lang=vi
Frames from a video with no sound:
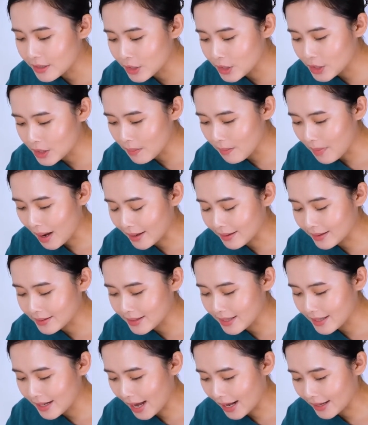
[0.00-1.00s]
Trước mặt
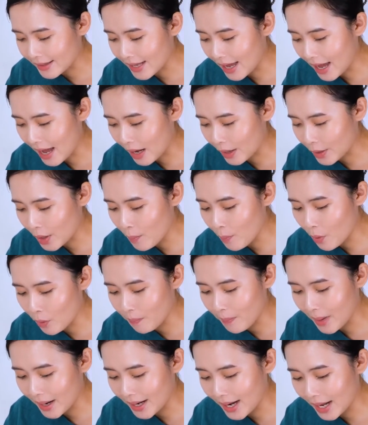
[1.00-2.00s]
Siddhartha có
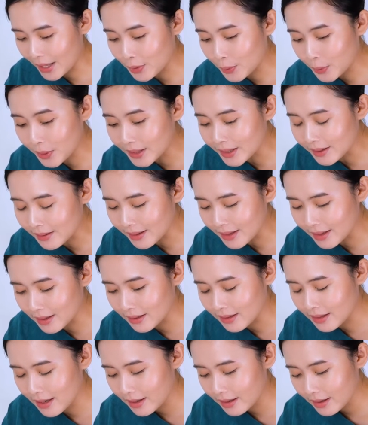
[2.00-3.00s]
một mảnh lá chuối
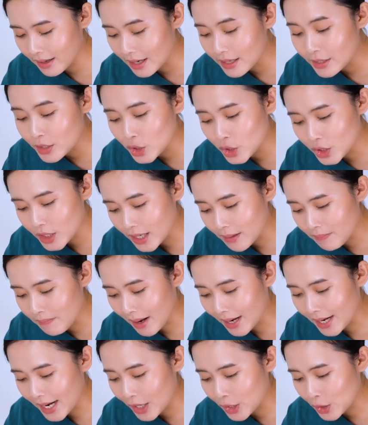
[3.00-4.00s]
tươi. Trên
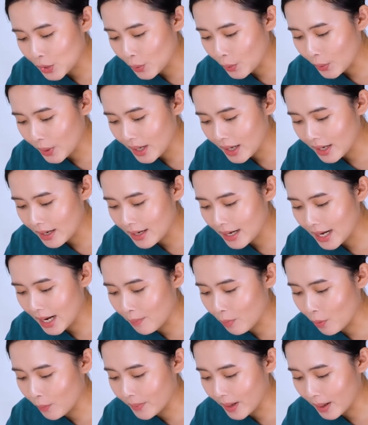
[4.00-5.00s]
mảnh lá chuối
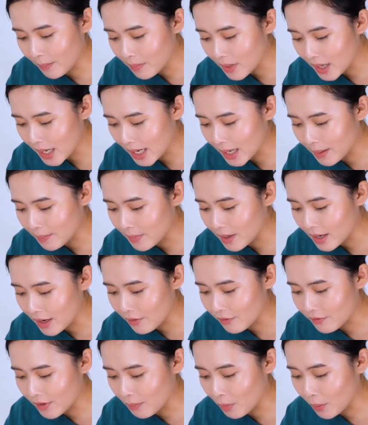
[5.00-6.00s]
là một nắm cơm
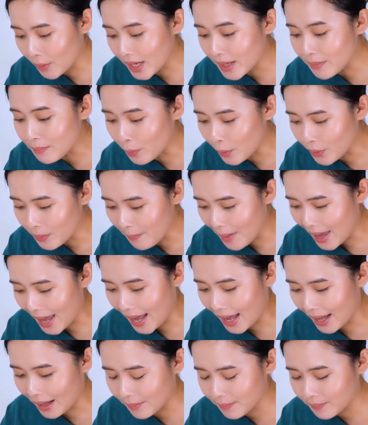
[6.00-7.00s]
và một ít muối
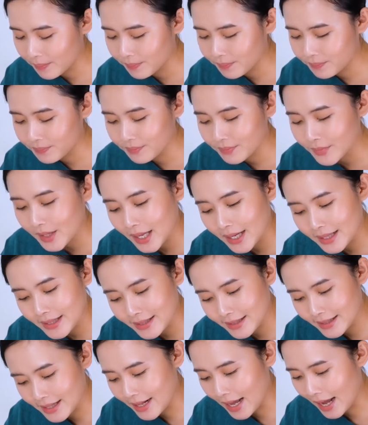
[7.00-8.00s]
mè.
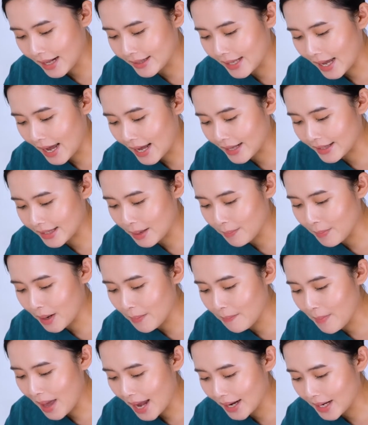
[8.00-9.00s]
Siddhartha chỉ
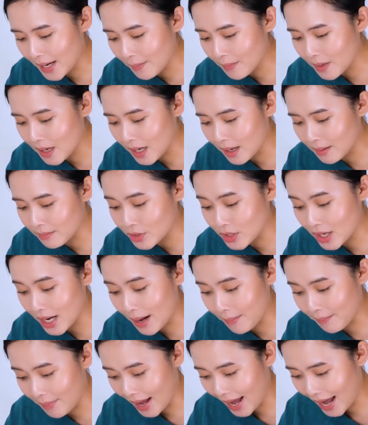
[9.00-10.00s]
mới bẻ nắm cơm ra
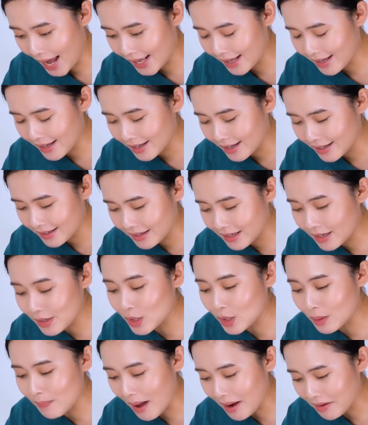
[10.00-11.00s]
làm hai chứ
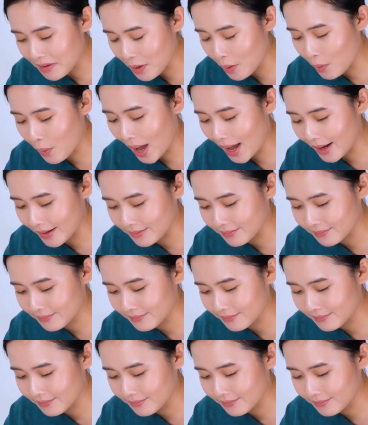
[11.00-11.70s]
chưa bắt đầu ăn.